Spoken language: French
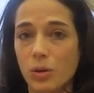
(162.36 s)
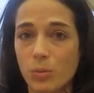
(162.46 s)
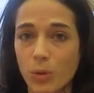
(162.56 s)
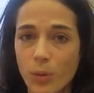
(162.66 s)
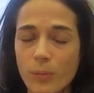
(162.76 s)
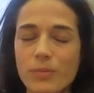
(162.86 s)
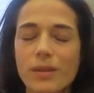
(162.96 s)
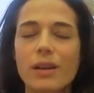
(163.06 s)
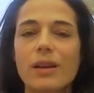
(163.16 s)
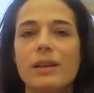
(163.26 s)
comment.
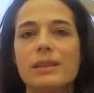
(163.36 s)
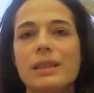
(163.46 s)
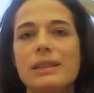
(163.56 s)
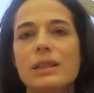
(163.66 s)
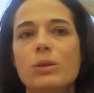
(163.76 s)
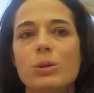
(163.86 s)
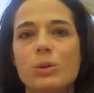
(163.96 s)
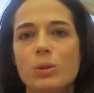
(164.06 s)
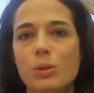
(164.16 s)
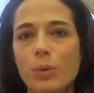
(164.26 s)
Ça c'est
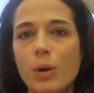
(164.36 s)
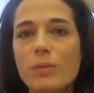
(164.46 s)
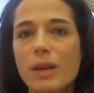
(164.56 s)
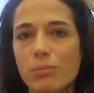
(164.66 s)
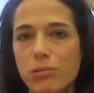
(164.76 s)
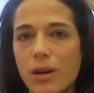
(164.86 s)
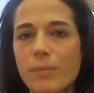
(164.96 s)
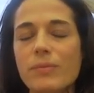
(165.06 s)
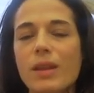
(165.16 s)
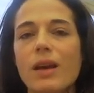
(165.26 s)
le premier
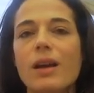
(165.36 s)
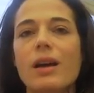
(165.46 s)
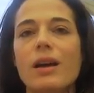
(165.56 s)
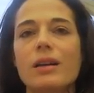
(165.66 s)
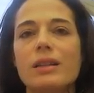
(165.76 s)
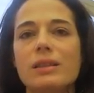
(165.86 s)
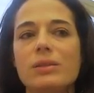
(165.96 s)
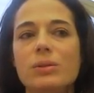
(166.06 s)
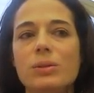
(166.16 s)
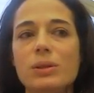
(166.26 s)
point. Euh,
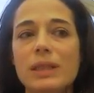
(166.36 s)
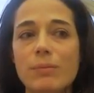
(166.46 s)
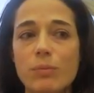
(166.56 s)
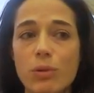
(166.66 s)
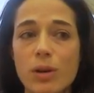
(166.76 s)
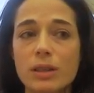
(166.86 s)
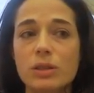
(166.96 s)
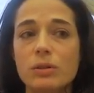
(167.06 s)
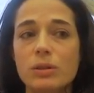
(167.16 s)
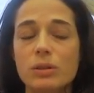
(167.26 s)
deuxième point,
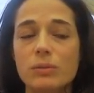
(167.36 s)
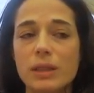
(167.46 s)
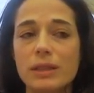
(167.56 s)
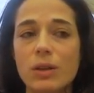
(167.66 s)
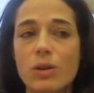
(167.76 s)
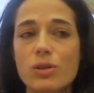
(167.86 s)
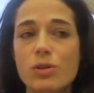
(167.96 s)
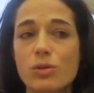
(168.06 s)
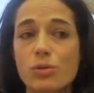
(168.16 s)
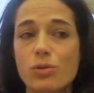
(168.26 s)
je,
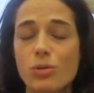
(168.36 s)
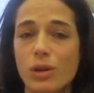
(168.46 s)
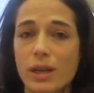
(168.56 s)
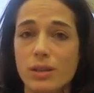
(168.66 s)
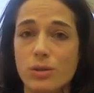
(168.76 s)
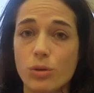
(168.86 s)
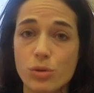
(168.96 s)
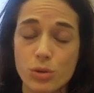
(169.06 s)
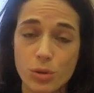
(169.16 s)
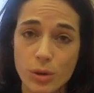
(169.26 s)
m'interroge sur les
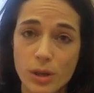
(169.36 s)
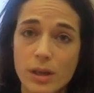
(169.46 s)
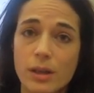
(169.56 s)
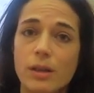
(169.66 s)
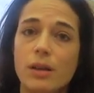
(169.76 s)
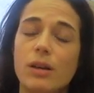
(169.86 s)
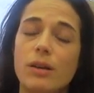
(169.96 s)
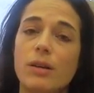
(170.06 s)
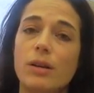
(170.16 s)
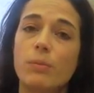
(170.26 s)
enjeux
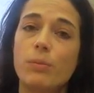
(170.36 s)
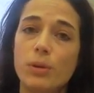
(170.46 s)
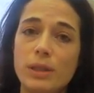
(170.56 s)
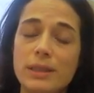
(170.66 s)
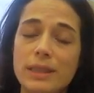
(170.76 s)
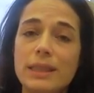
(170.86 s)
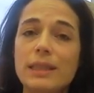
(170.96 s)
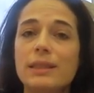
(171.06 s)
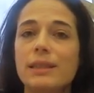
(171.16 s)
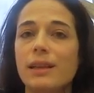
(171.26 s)
euh,
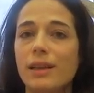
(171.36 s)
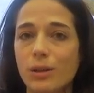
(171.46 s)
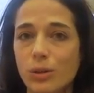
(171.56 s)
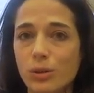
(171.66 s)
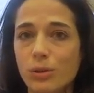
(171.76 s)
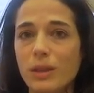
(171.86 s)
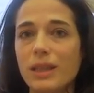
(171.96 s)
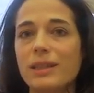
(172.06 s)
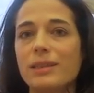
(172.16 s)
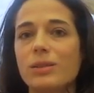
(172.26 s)
politiques,
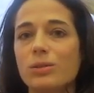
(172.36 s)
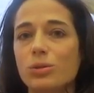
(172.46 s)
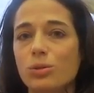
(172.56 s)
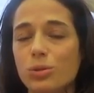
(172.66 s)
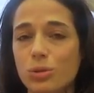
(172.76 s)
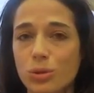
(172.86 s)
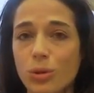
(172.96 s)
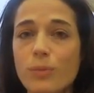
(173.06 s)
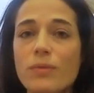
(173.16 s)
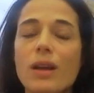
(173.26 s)
économiques,
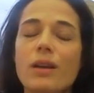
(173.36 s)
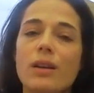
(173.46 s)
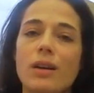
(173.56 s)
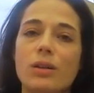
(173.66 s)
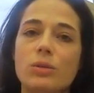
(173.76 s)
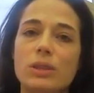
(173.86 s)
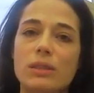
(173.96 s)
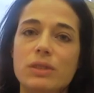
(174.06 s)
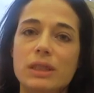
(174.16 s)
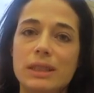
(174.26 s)
sociaux euh, de
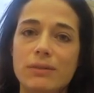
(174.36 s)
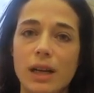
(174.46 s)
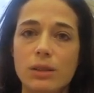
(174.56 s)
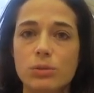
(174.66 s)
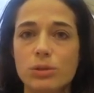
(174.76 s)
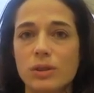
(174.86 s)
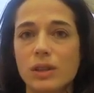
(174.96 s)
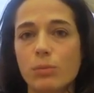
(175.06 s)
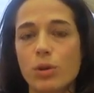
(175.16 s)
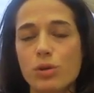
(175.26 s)
ces festivals. Donc c'est
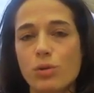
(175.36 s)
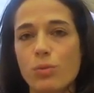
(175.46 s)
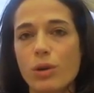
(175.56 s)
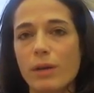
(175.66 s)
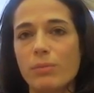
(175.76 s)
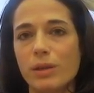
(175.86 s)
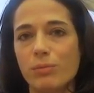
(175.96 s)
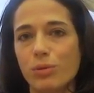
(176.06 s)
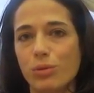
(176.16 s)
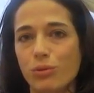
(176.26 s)
une approche qu'on pourrait appeler
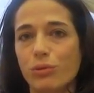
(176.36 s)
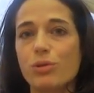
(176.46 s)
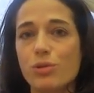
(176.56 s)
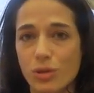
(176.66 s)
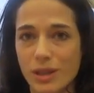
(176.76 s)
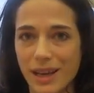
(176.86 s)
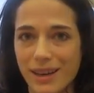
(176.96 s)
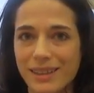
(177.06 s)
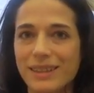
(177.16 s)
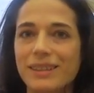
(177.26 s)
plus
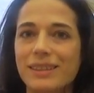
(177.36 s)
fonctionnelle